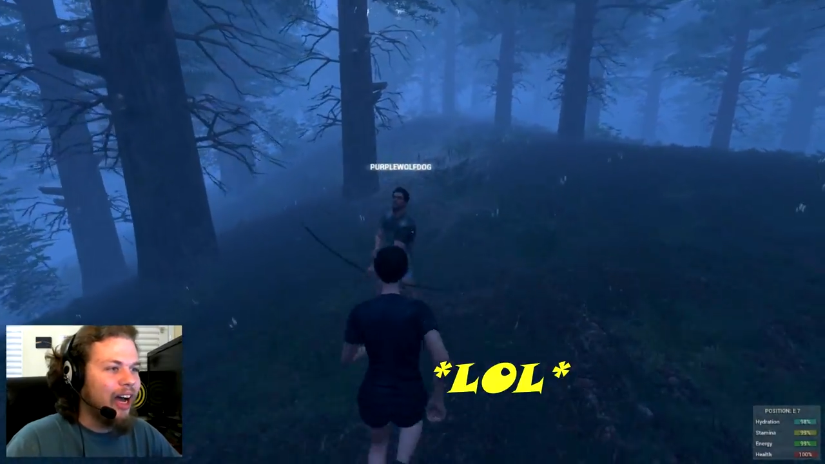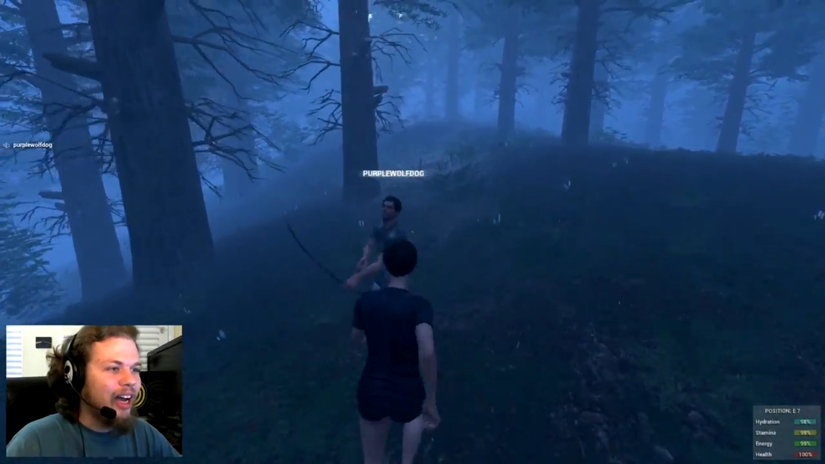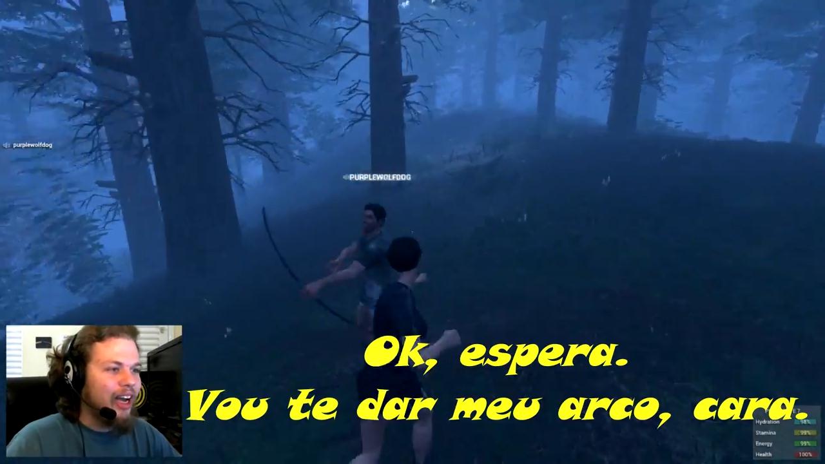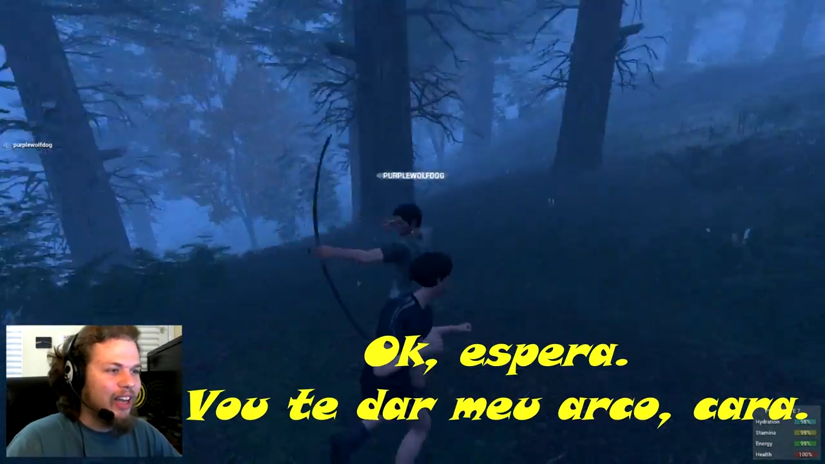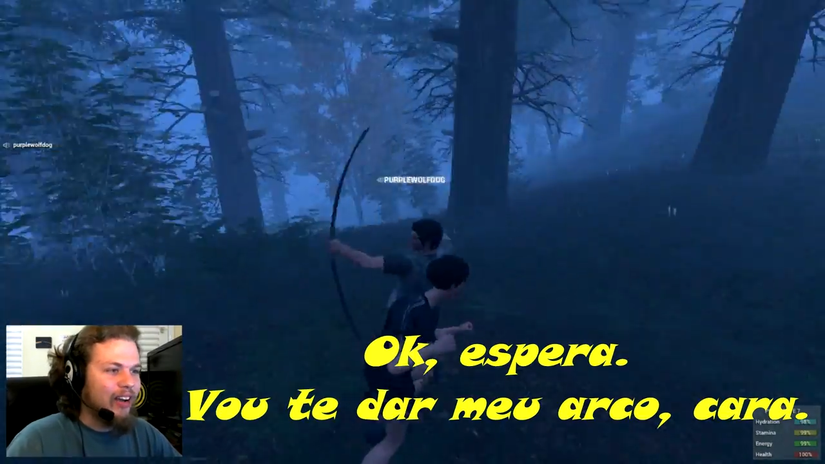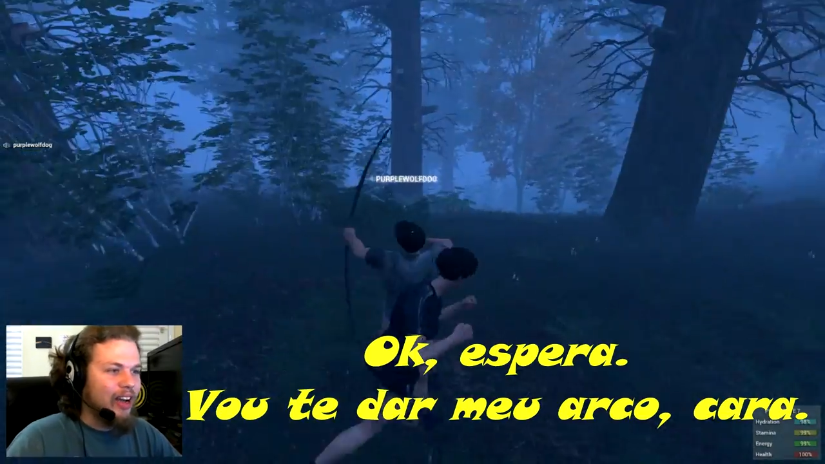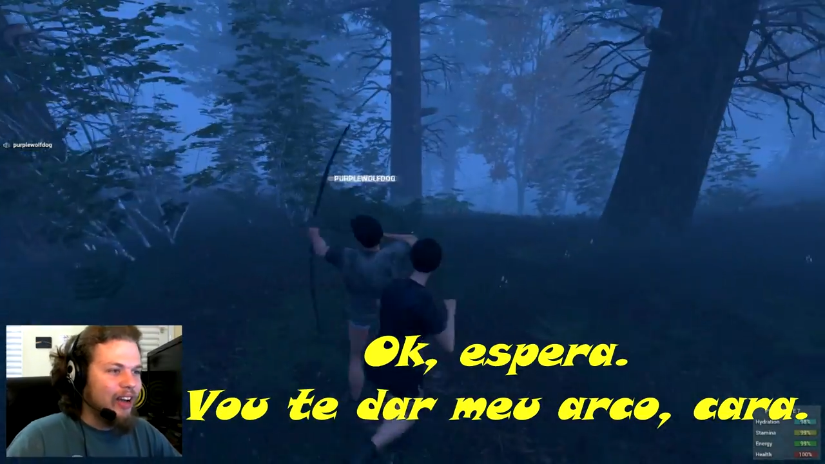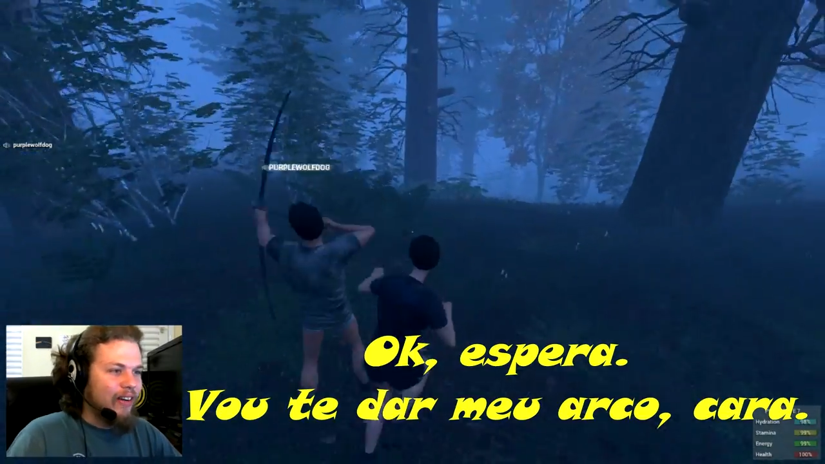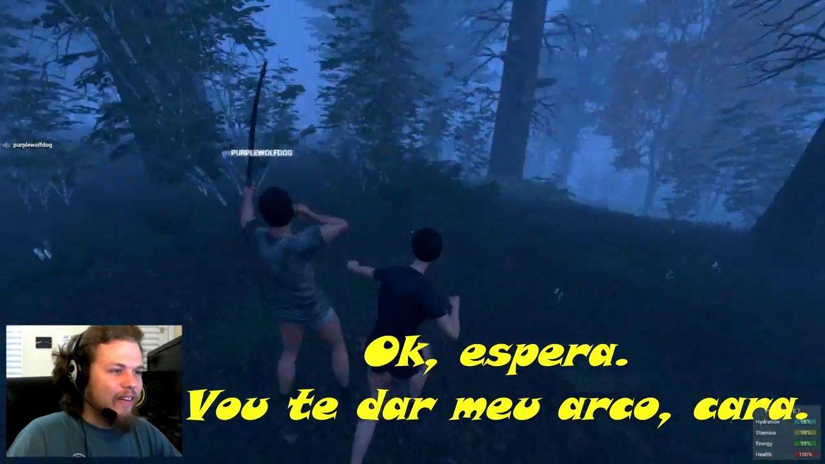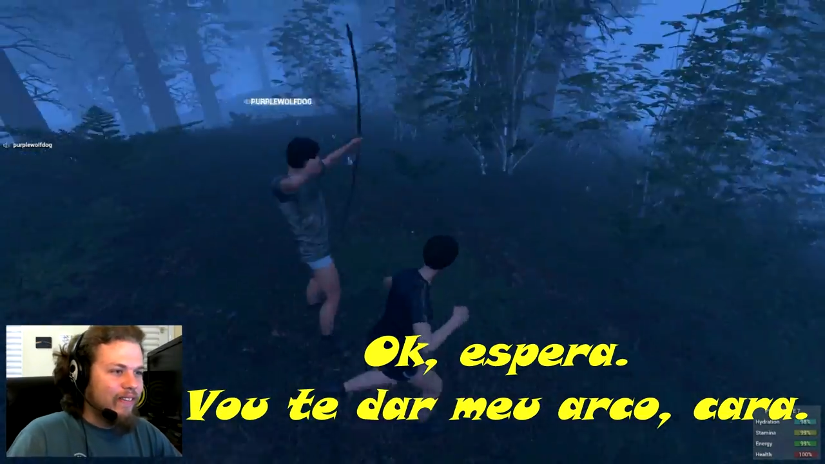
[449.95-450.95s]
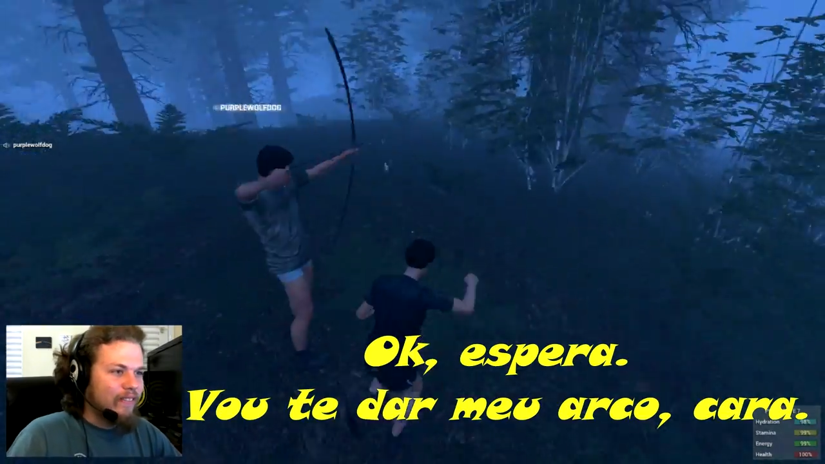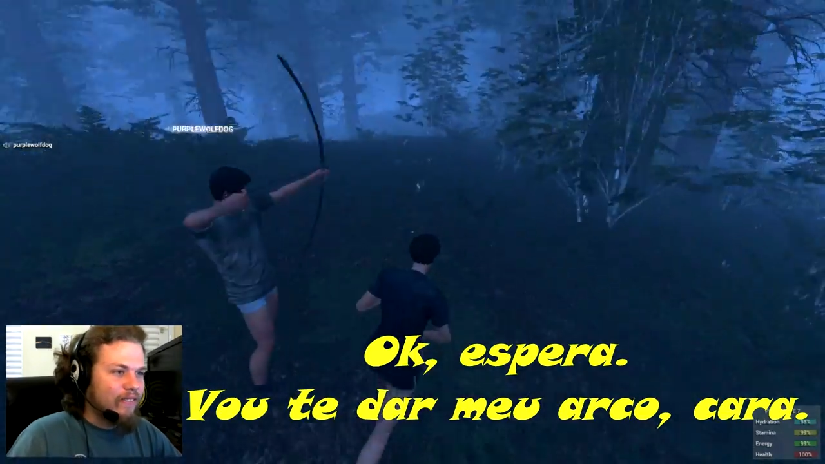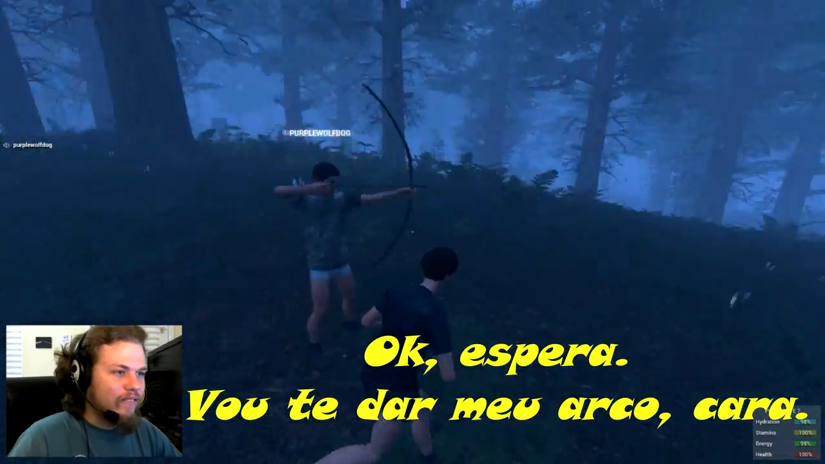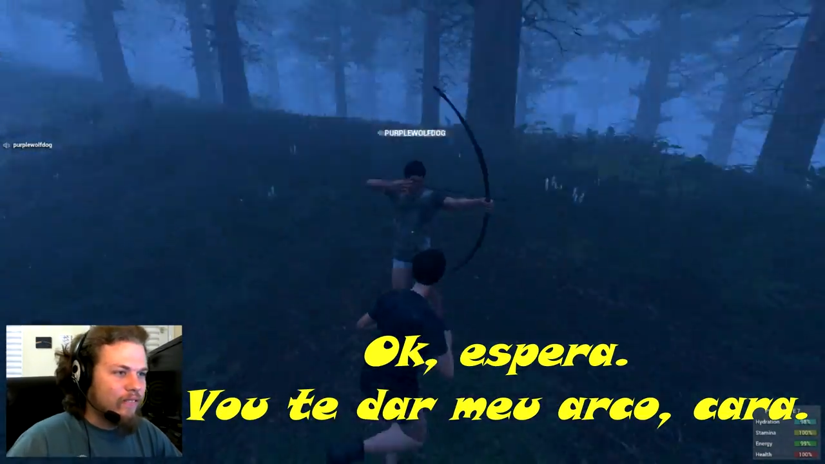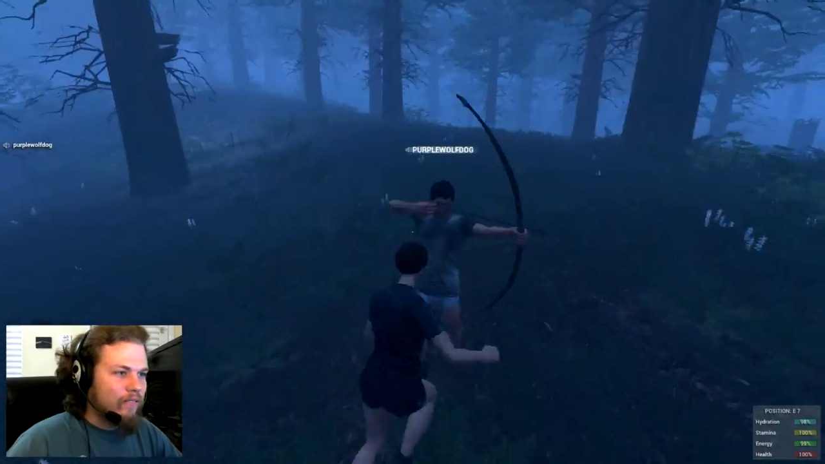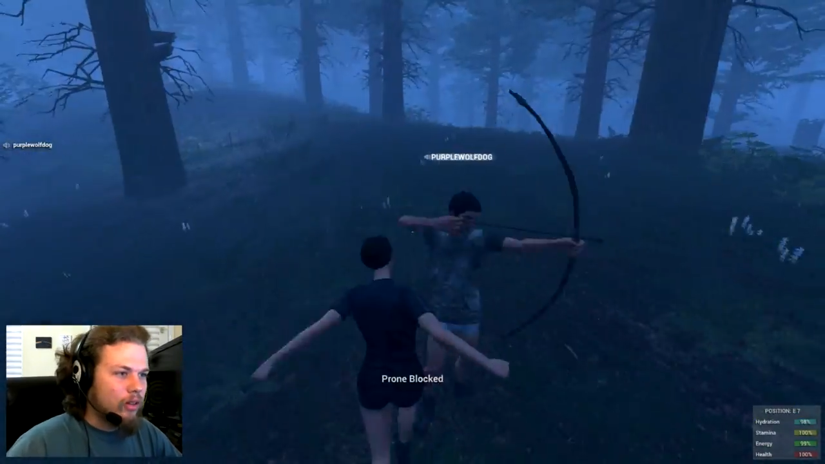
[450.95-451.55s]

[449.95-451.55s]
Get tá. away, I'll give you a bow, man.